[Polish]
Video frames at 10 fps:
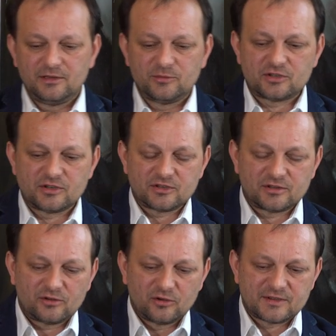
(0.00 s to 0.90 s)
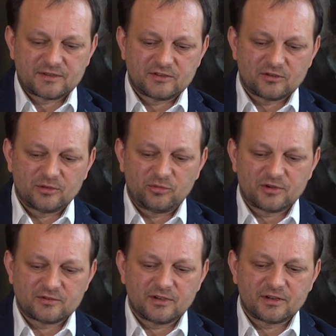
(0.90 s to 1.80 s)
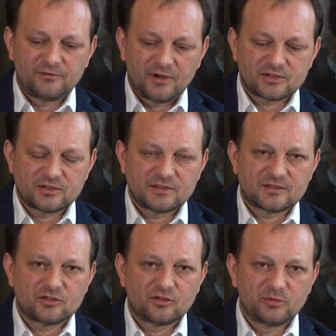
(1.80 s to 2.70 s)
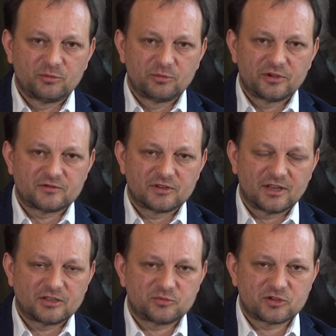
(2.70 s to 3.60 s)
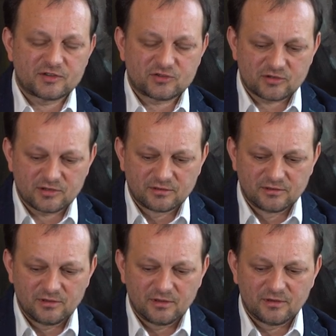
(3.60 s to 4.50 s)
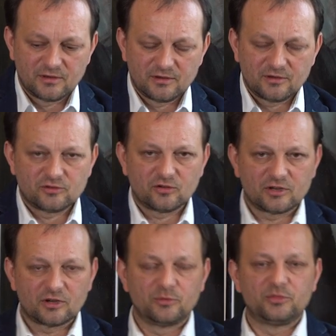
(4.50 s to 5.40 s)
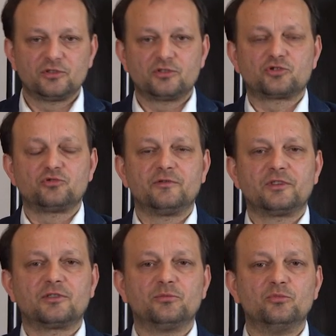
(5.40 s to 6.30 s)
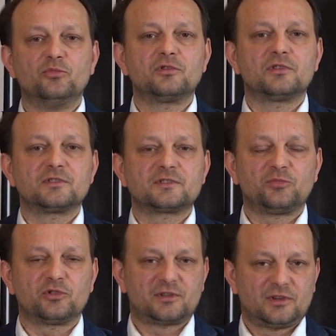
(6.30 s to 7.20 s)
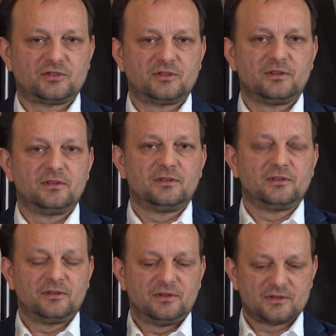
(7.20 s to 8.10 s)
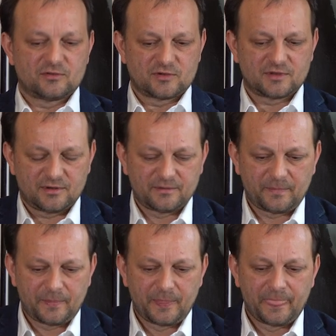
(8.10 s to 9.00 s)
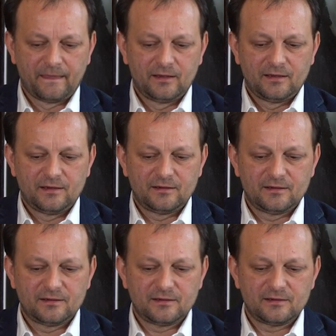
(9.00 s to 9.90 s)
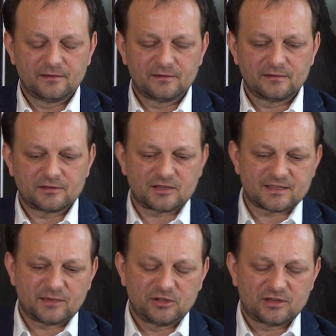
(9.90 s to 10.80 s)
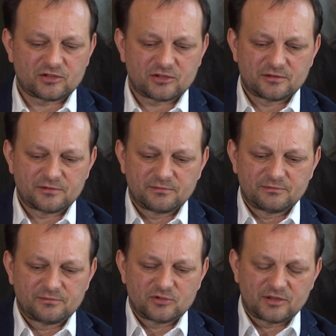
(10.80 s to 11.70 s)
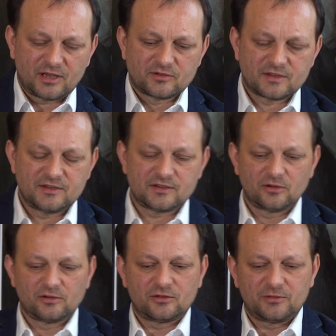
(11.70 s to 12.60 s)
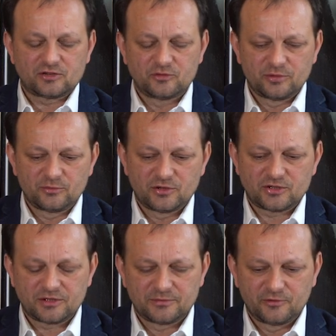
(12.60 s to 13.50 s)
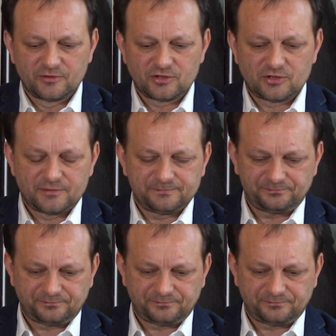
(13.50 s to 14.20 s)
i myślę, że to jest historia, pokazuje, jak ważne jest to, by po pierwsze dać przestrzeń do tego, by człowiek mógł spotkać Jezusa. E, czasami też, czytając historię o Tomaszu, próbuje się mówić